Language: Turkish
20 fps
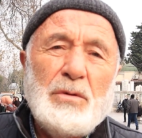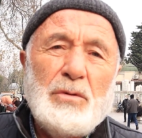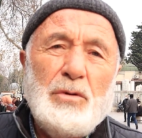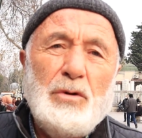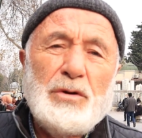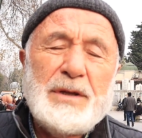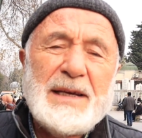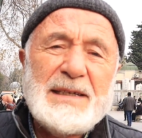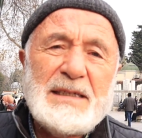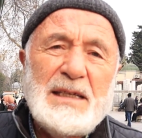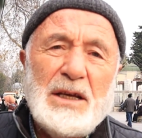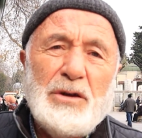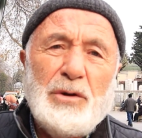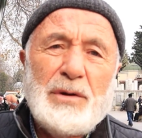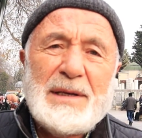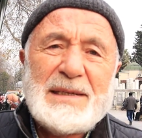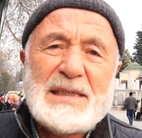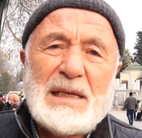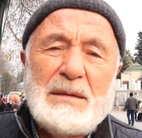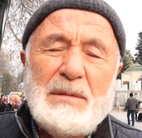ülkesine
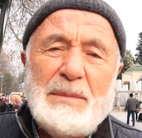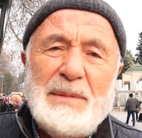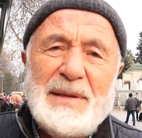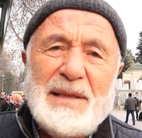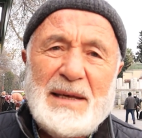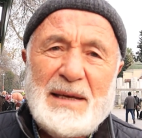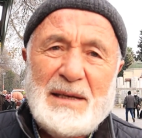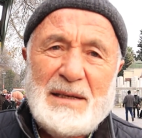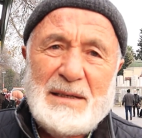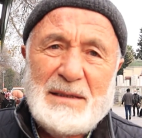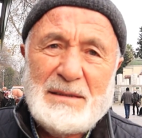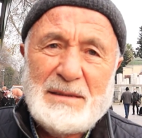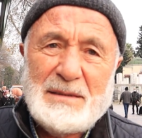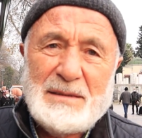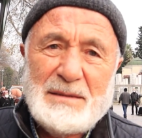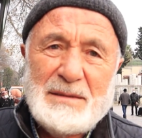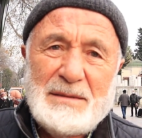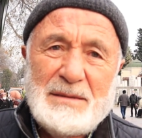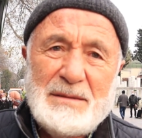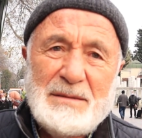göre samimi değil.
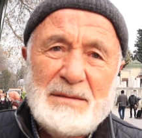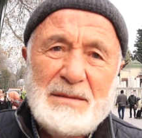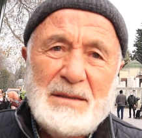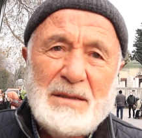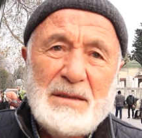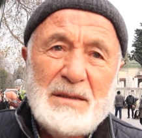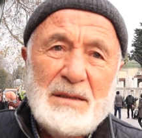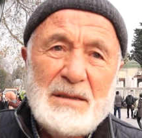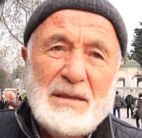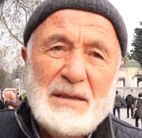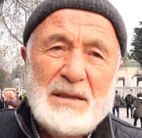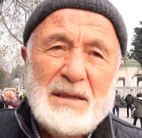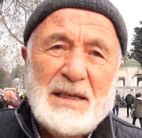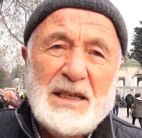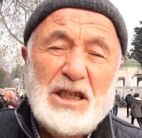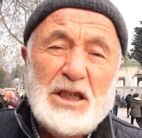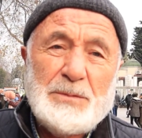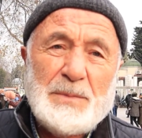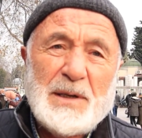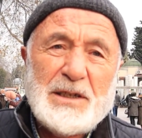
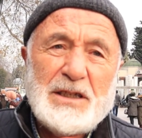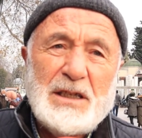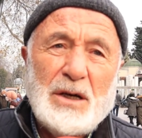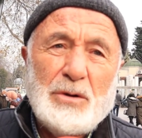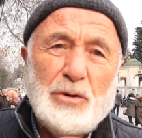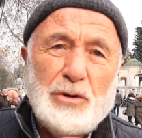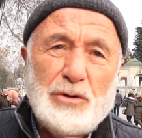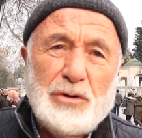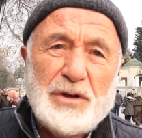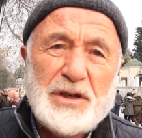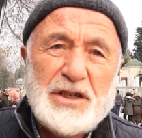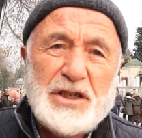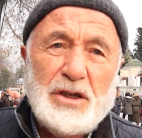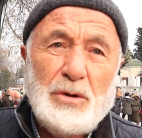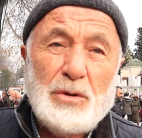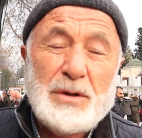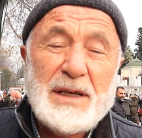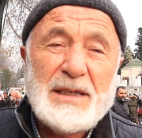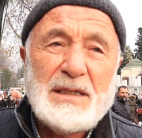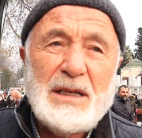İş başına koyduğu
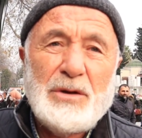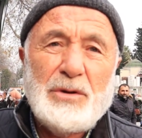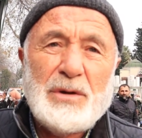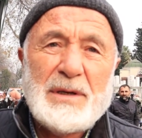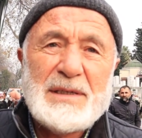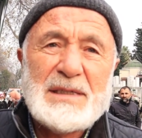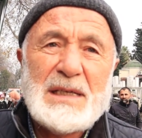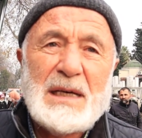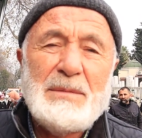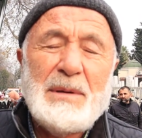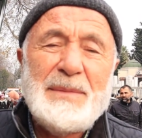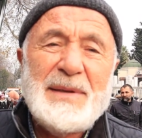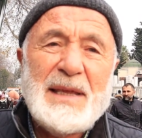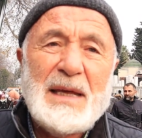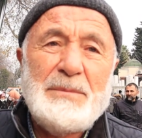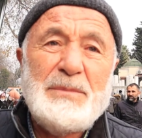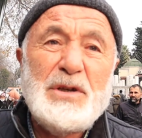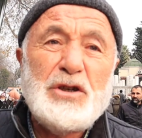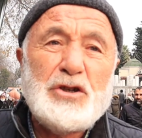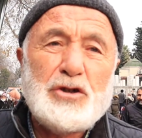kişi ülkesine göre samimi
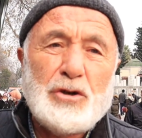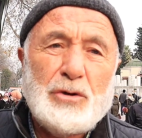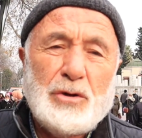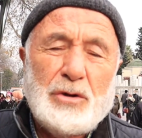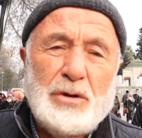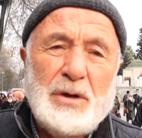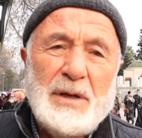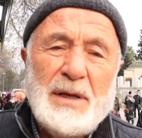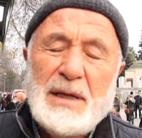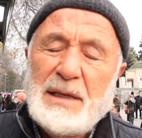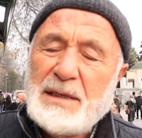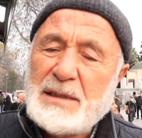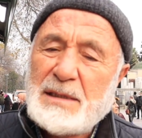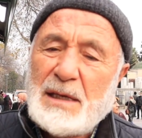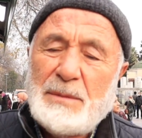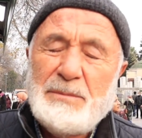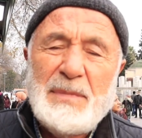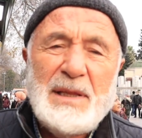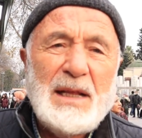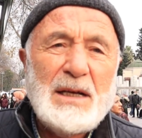değil birçoğu.
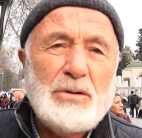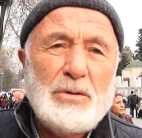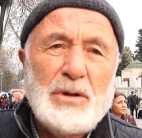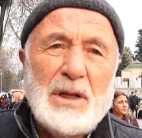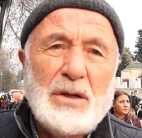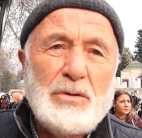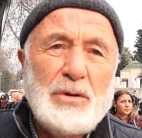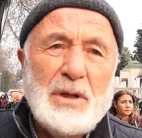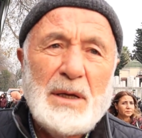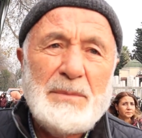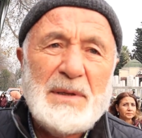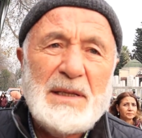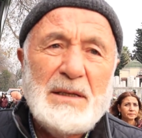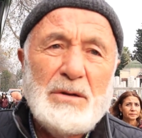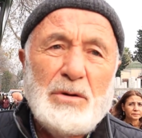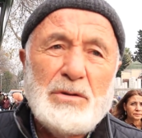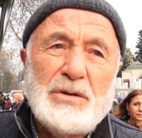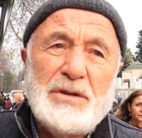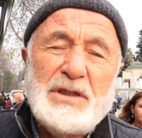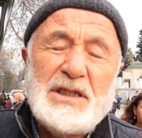Samimilerde olan olabilir
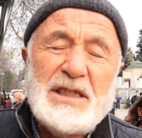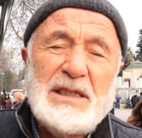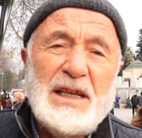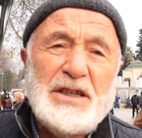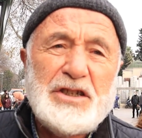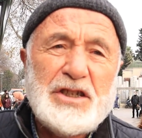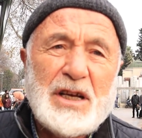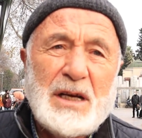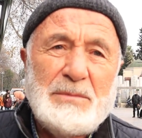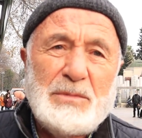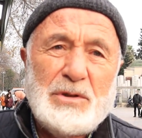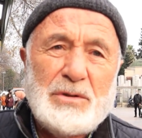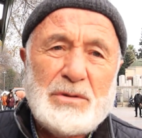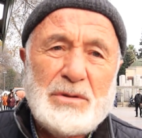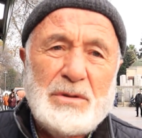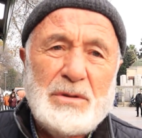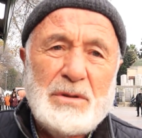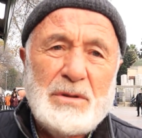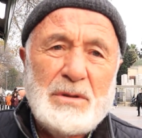o da içinden çıkamıyor.